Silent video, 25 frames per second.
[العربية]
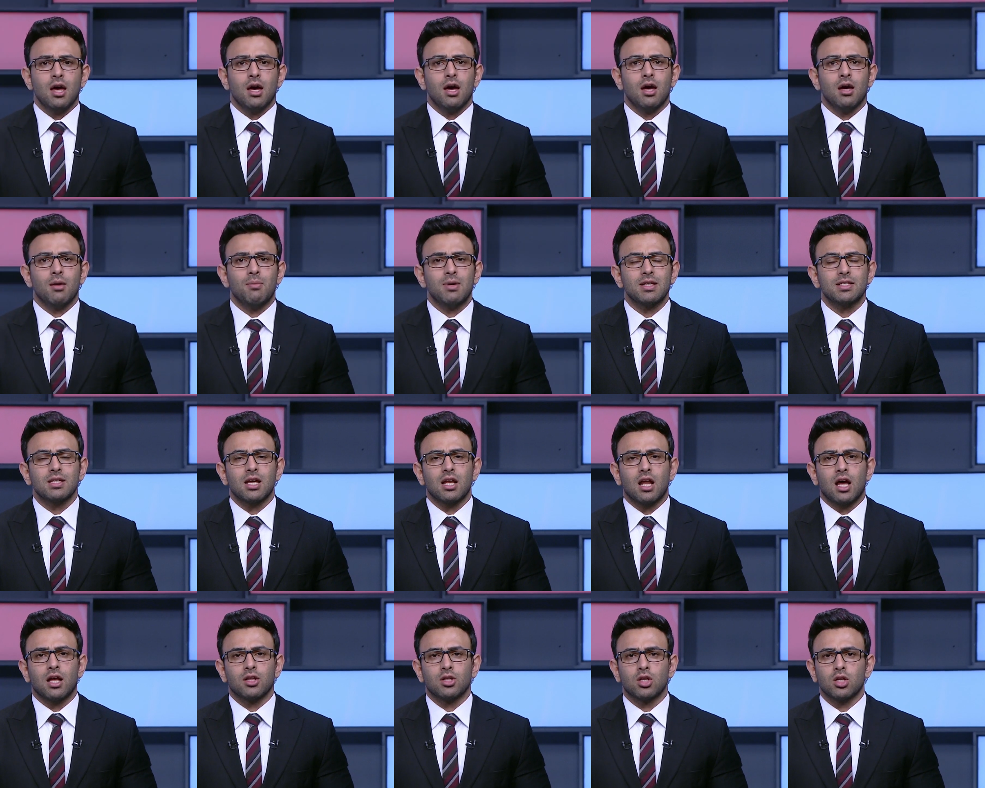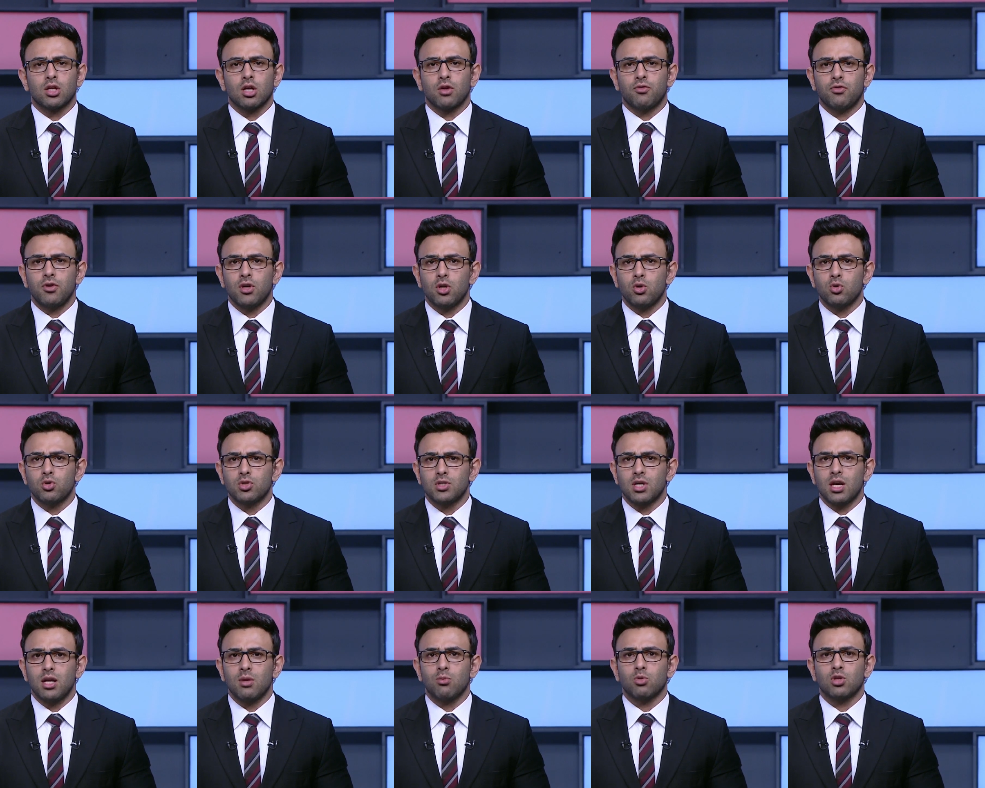أه، بسال حضرتك في
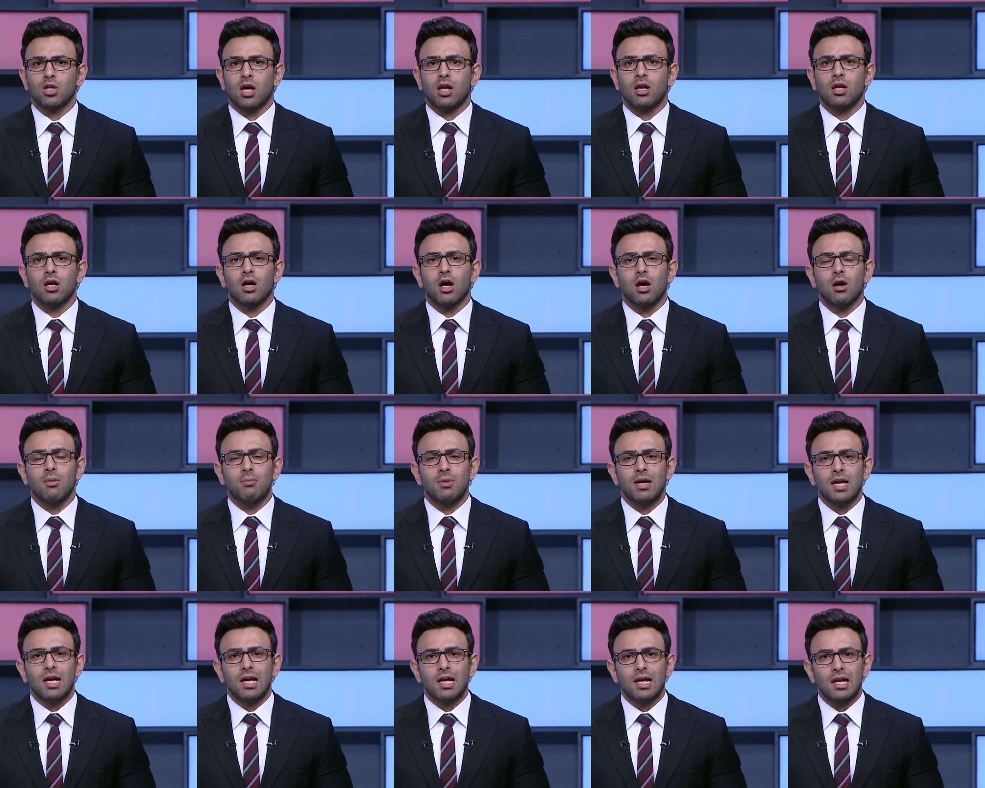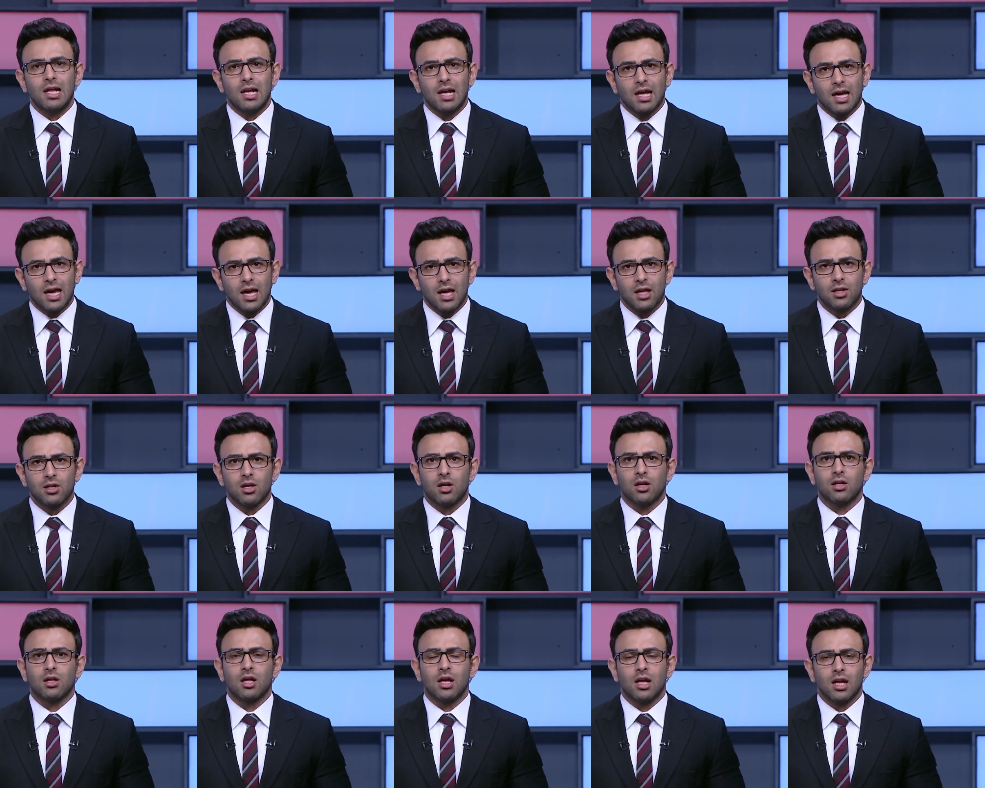الجزئيه المتعلقه بالالغاء
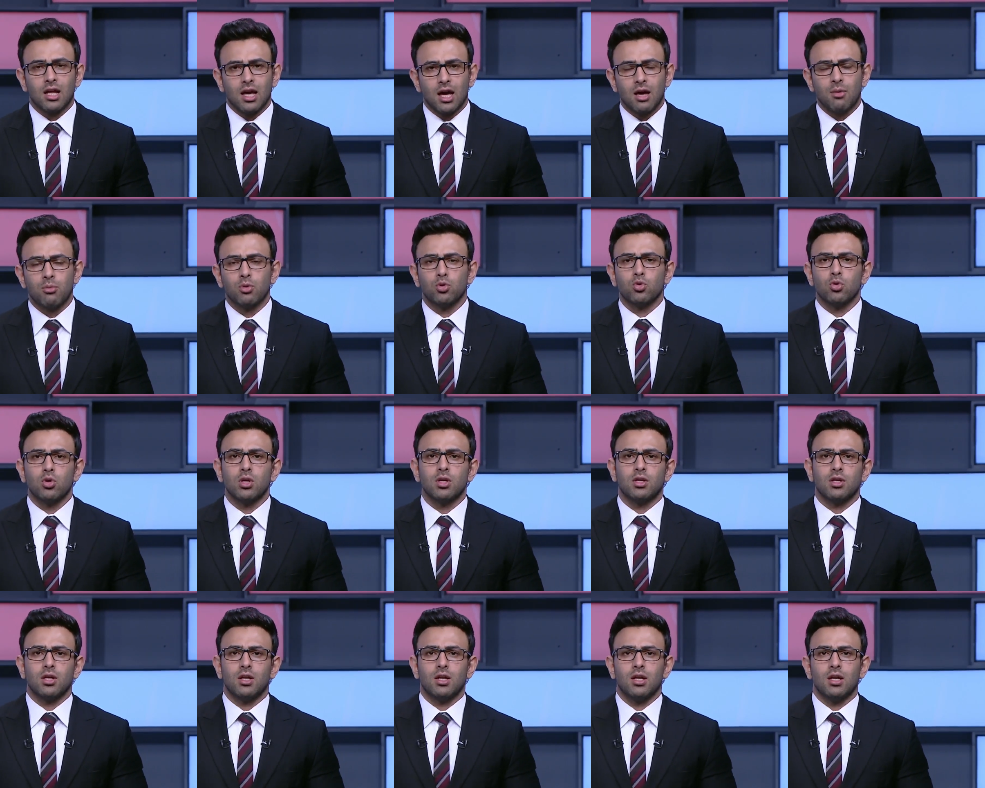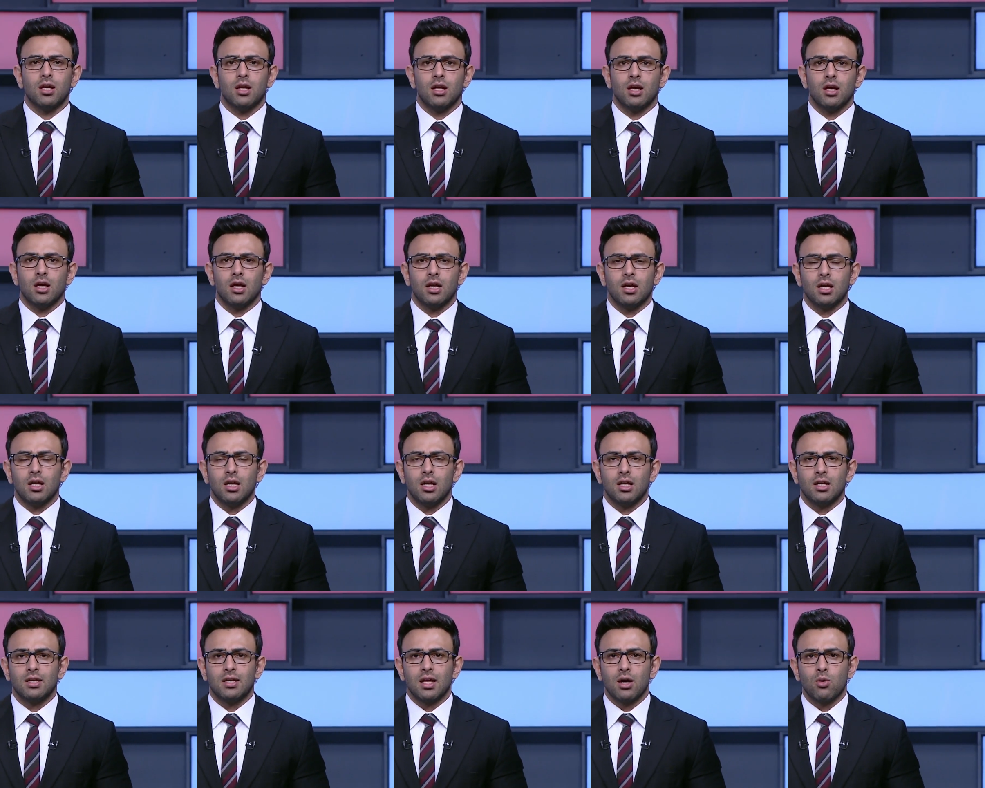النهارده الغاء بطوله
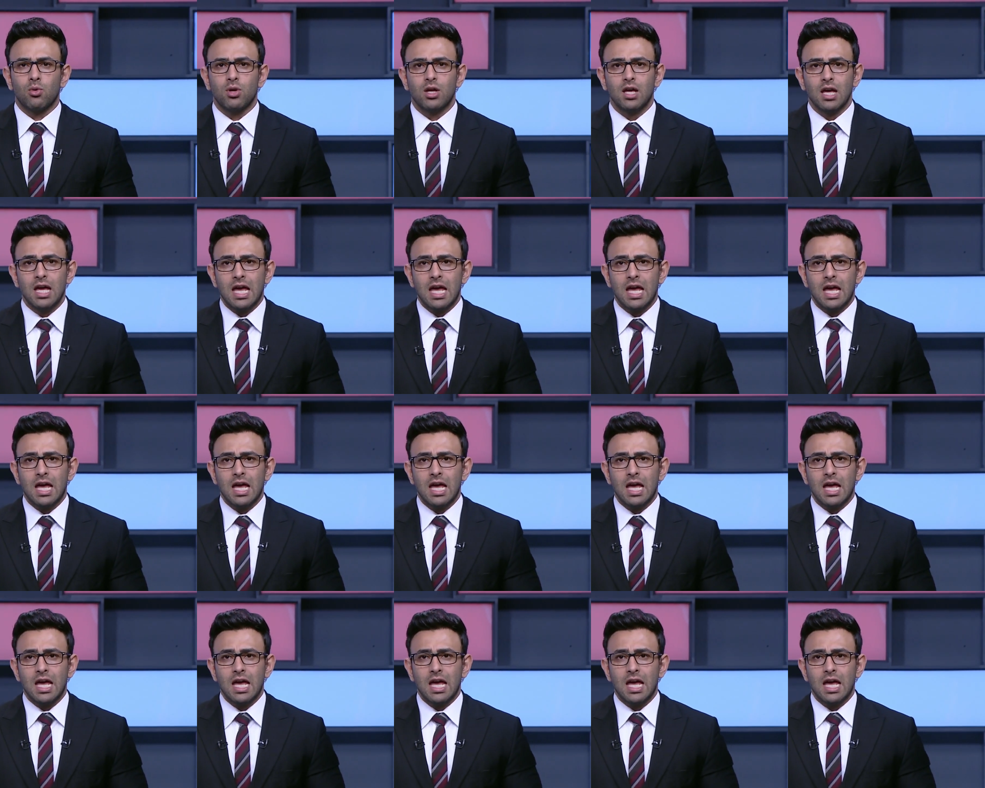الدوري